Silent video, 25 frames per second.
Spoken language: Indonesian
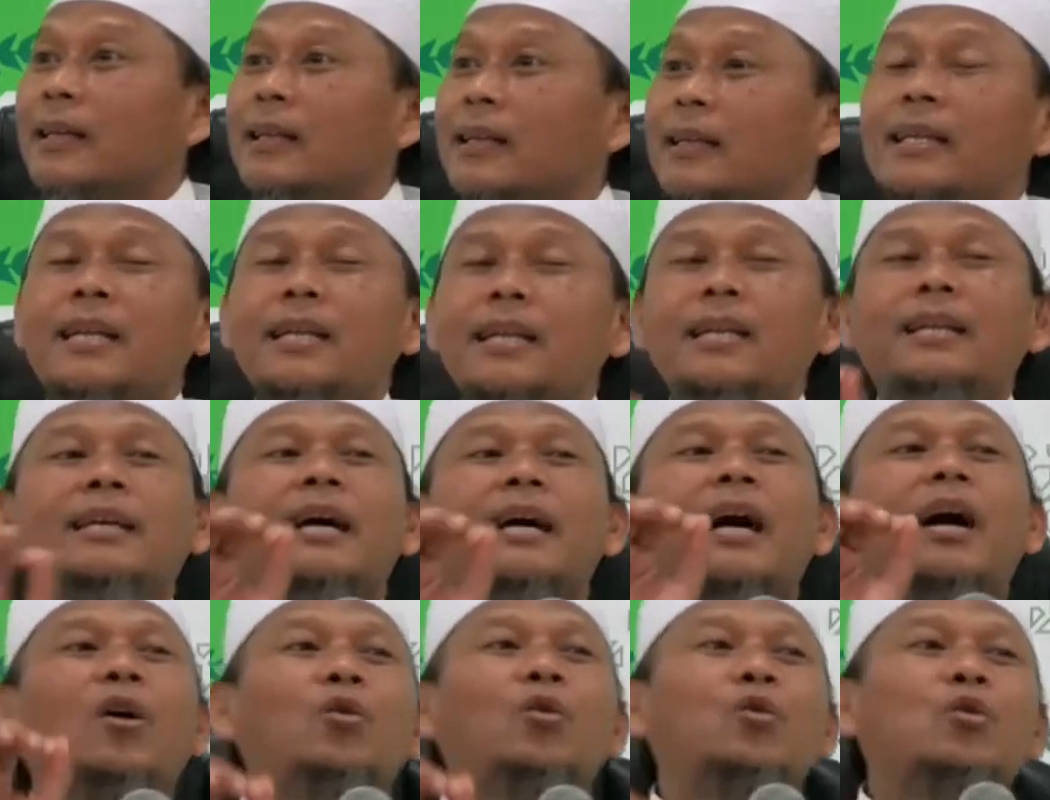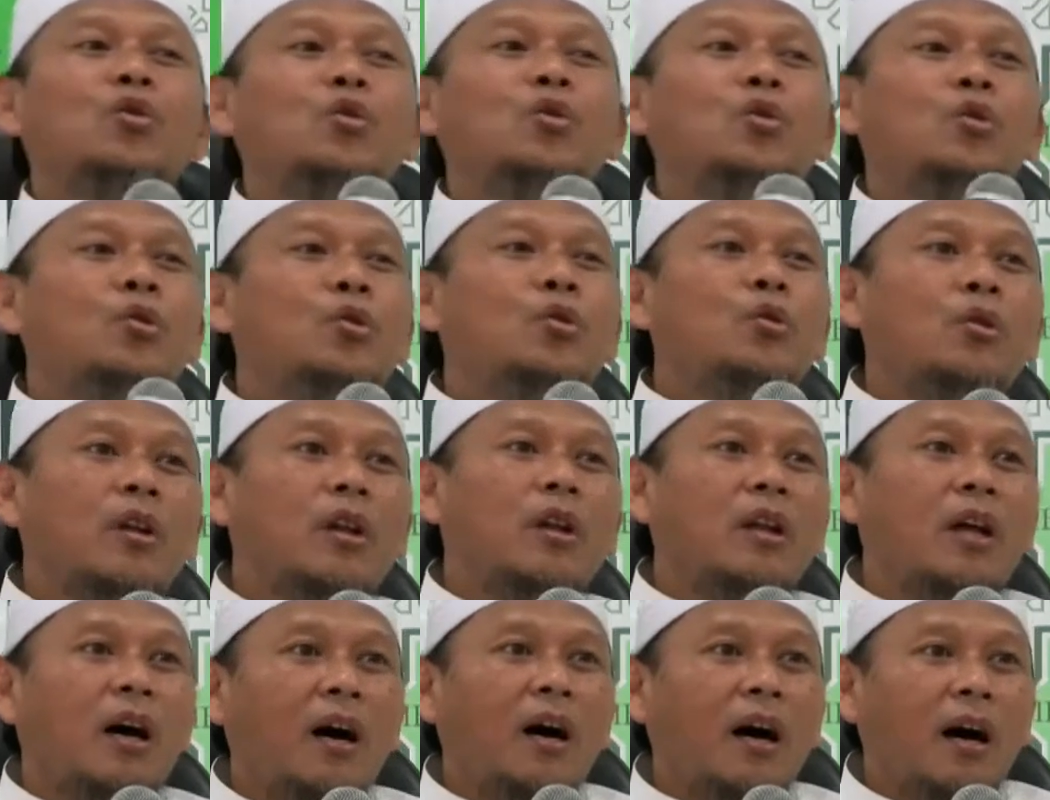tilka
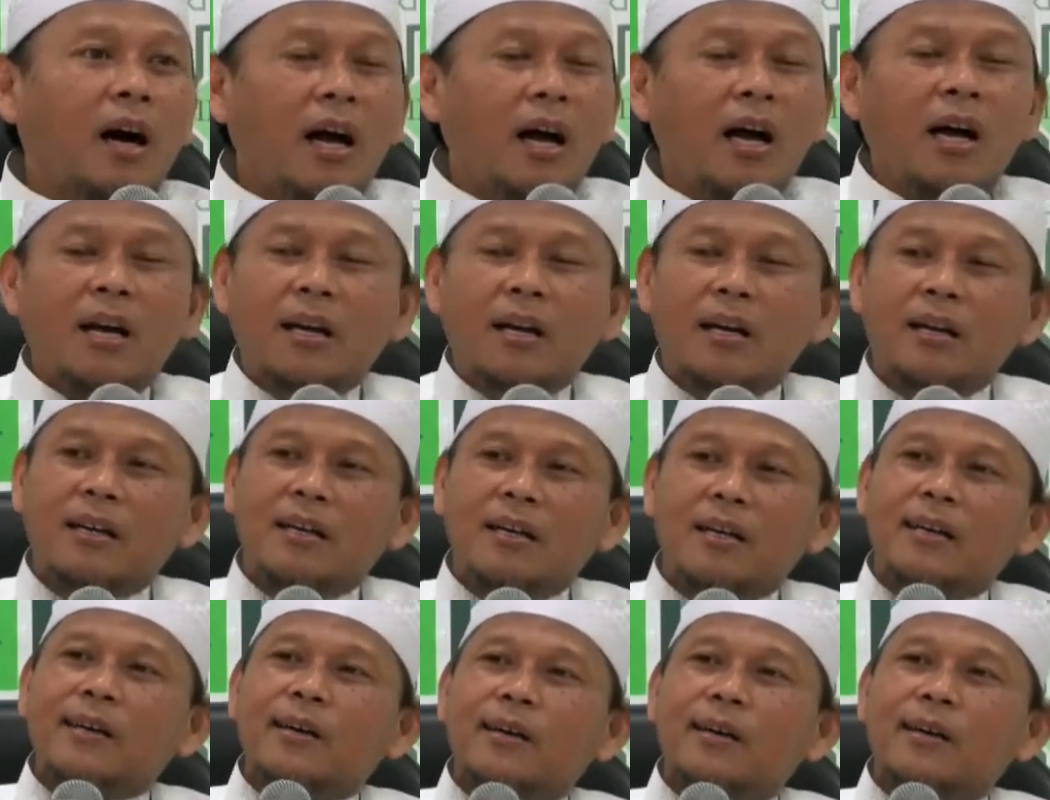hududullah